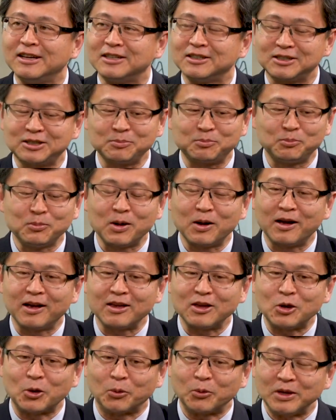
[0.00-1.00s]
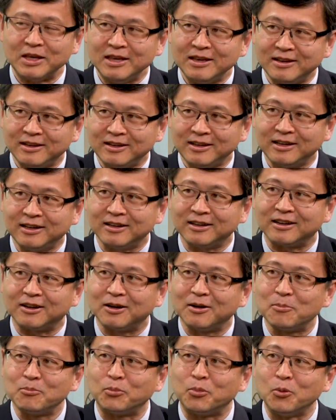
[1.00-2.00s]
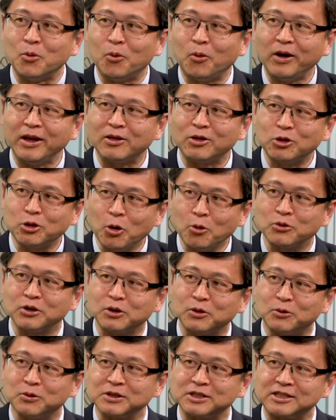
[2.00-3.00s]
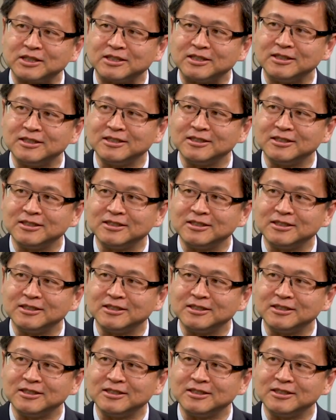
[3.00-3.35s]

是有一个不会动的东西，